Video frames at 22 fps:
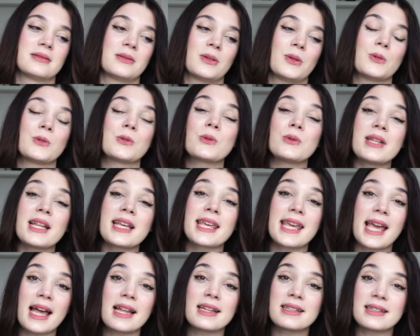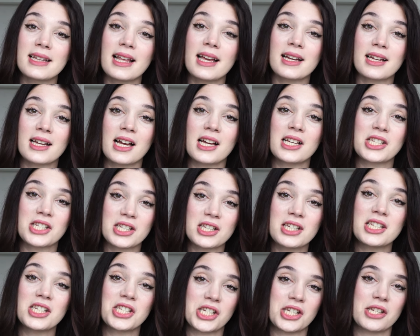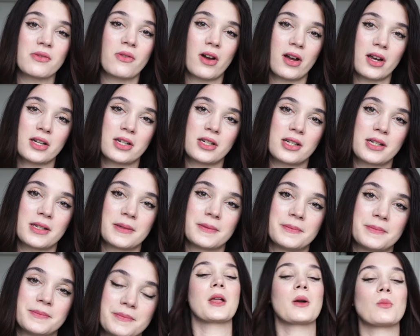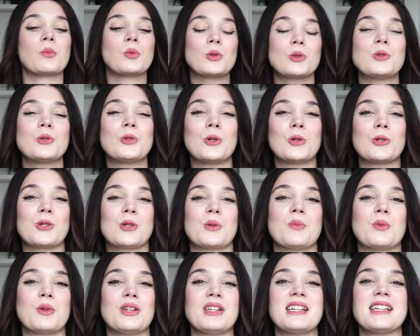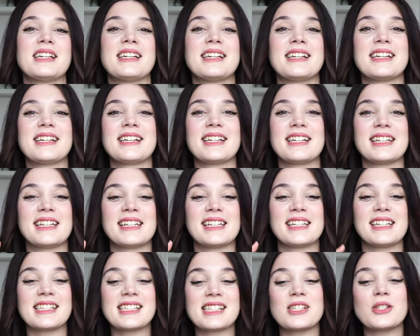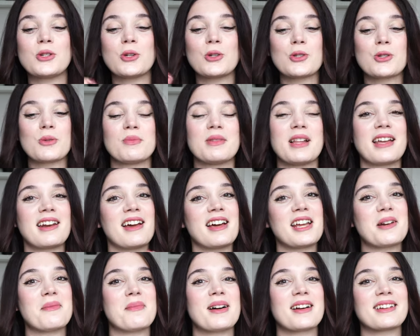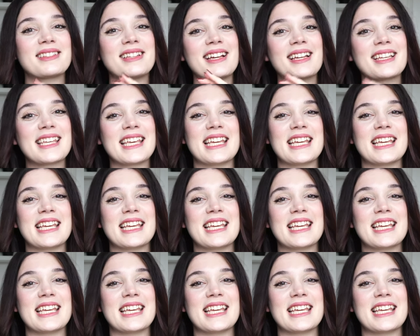Özünde kendinden kaçtığın için var. Bunun çözümü hızlı çözümler aramaktan